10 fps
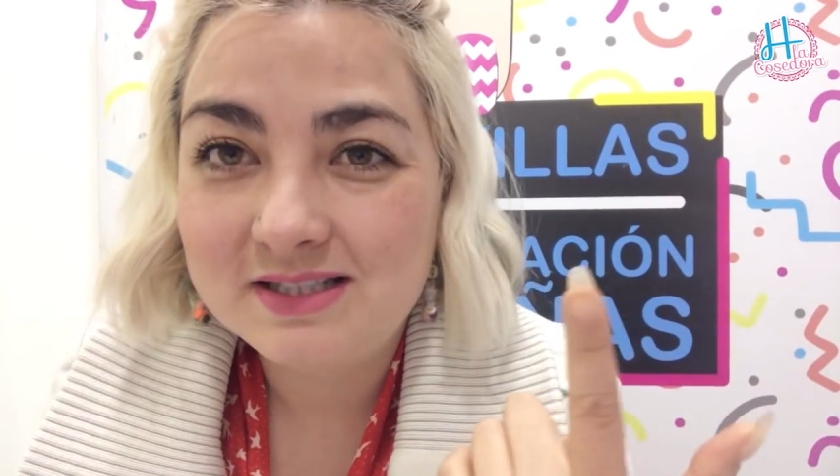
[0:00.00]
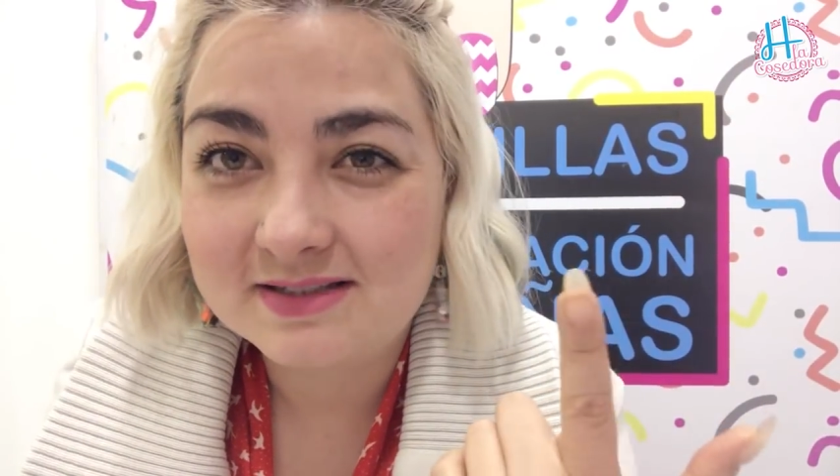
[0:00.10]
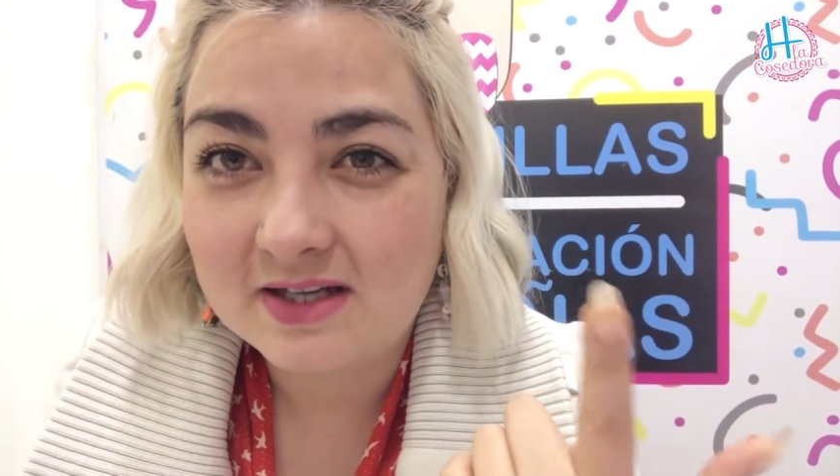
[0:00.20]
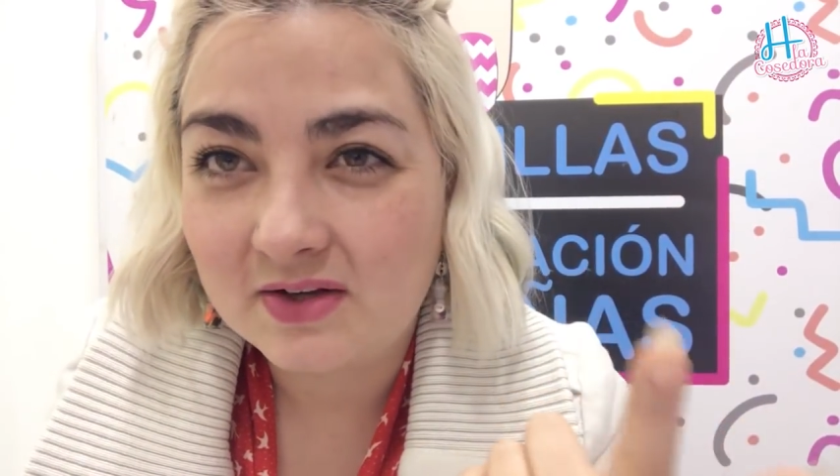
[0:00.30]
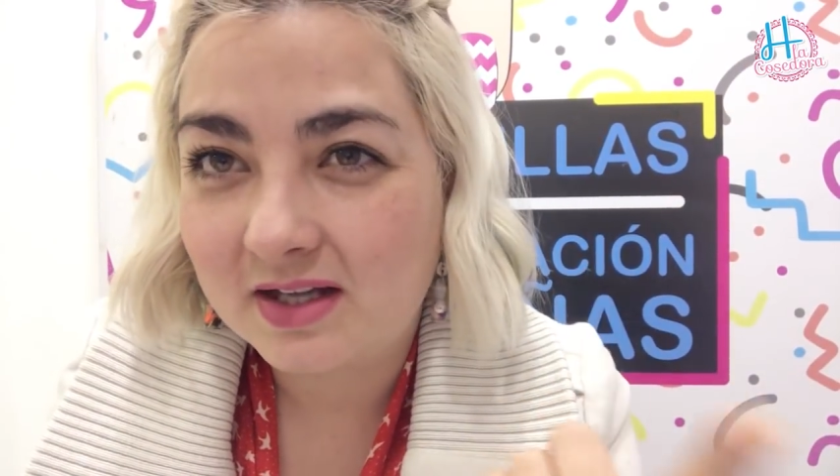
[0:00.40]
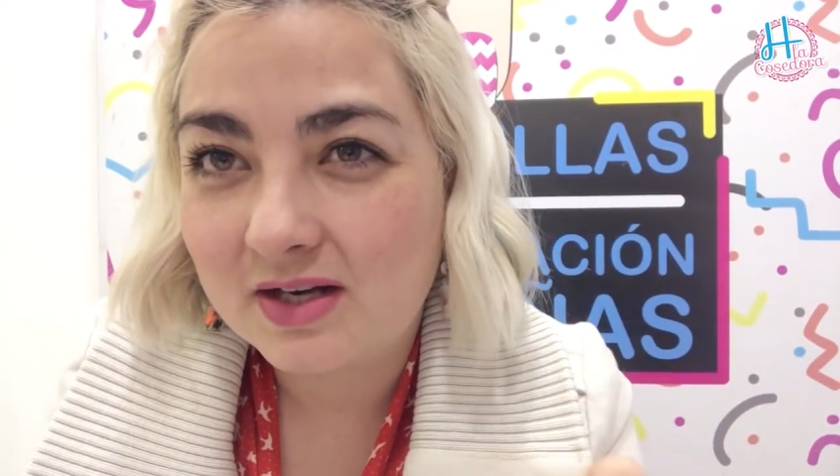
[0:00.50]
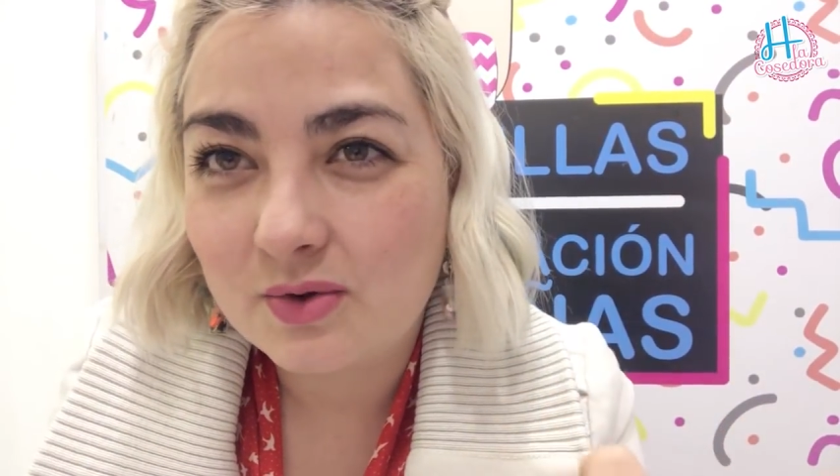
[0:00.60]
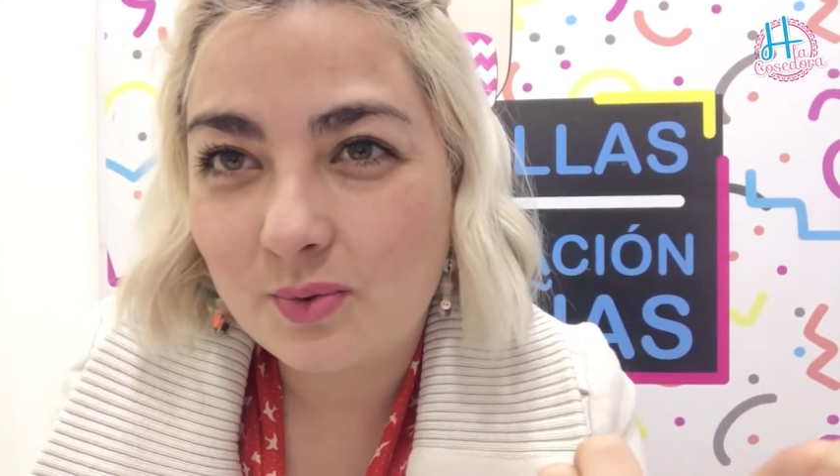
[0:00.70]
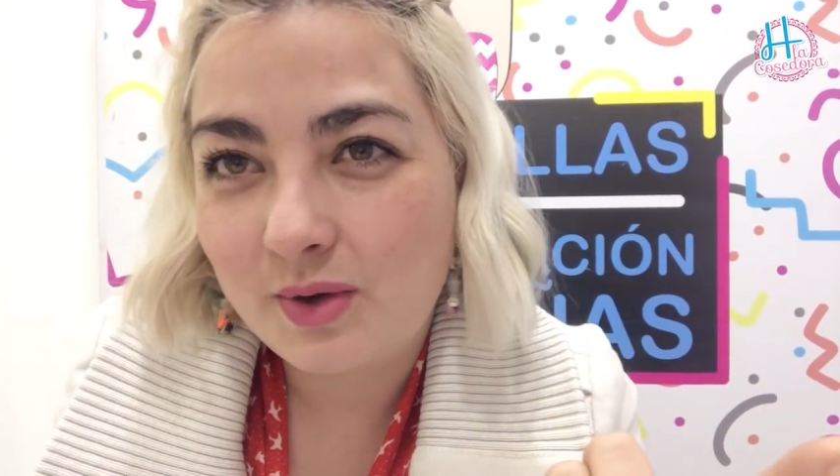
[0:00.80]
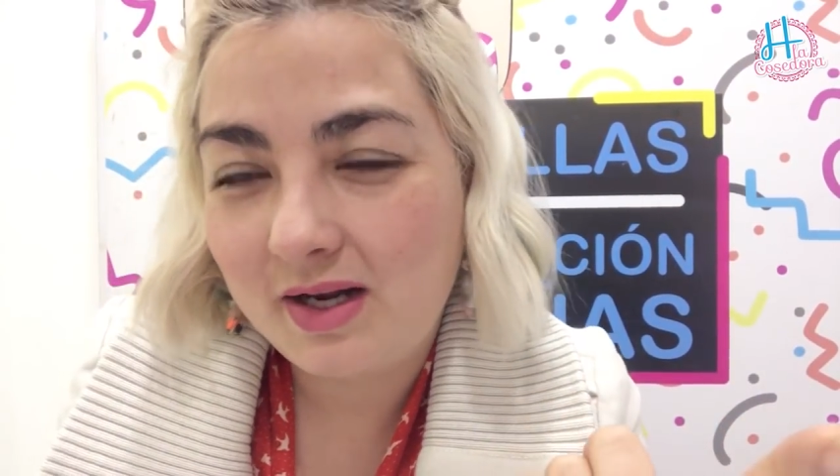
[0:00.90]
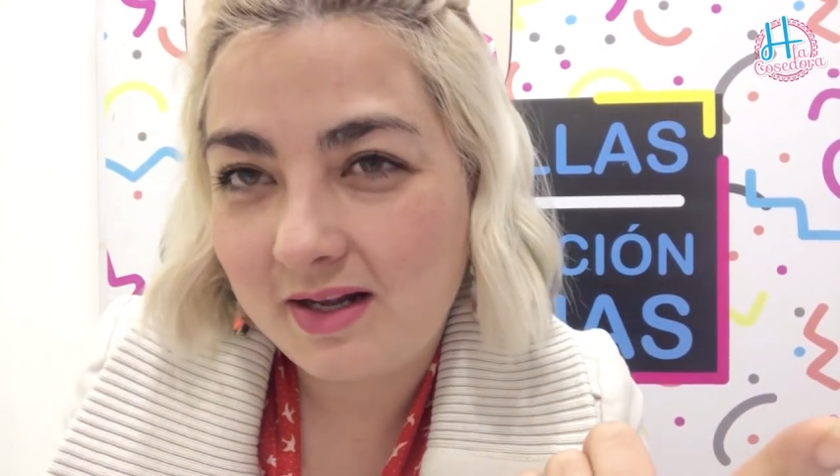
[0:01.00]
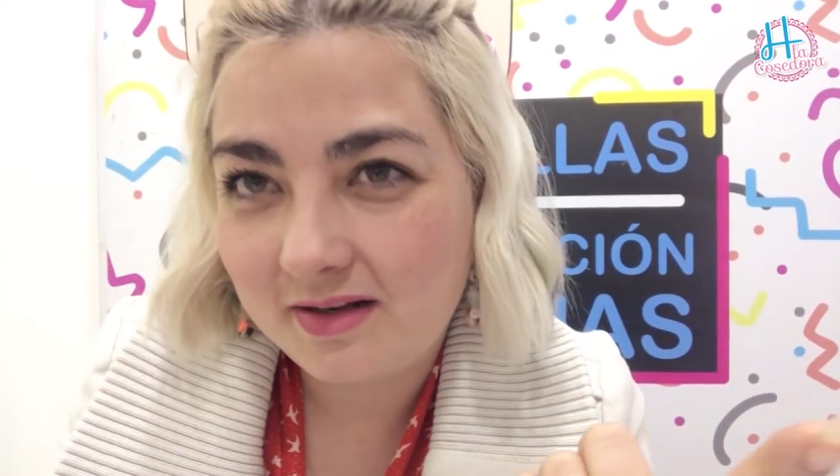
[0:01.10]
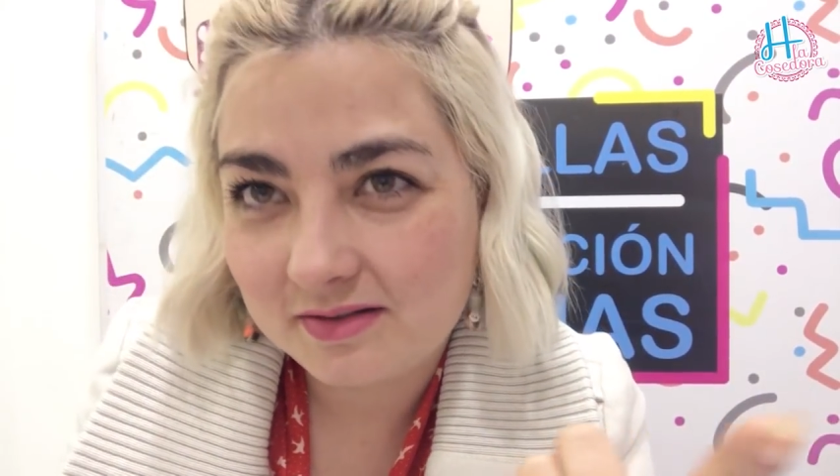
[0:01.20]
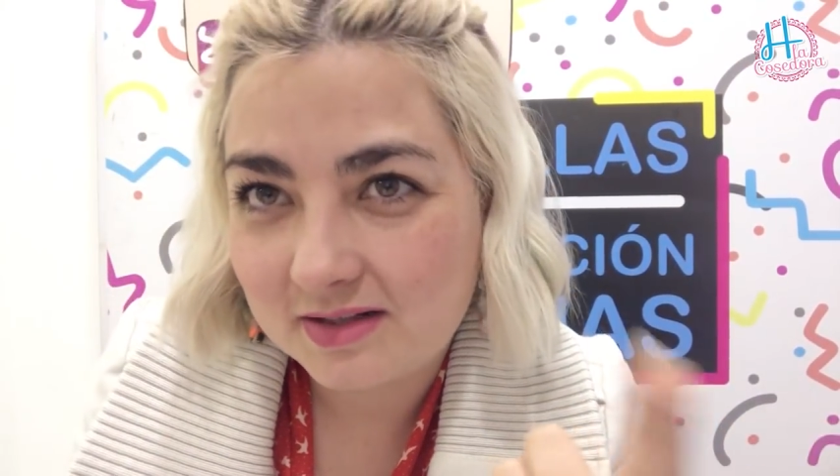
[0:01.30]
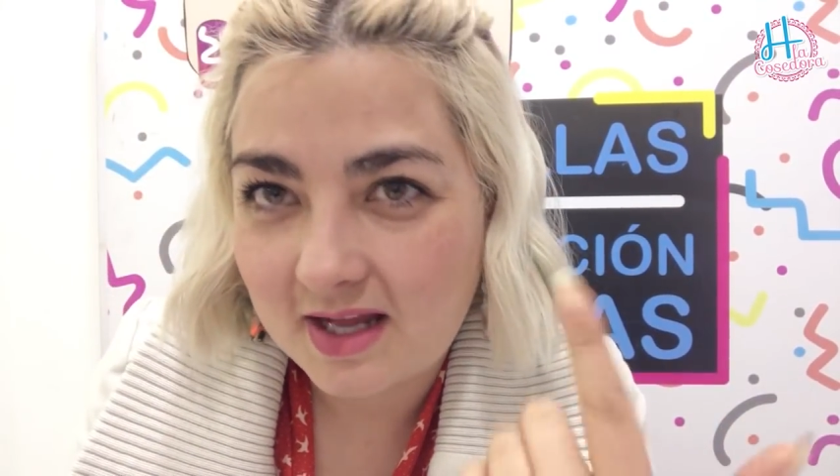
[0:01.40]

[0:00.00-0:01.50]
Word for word: Ya saben que no huele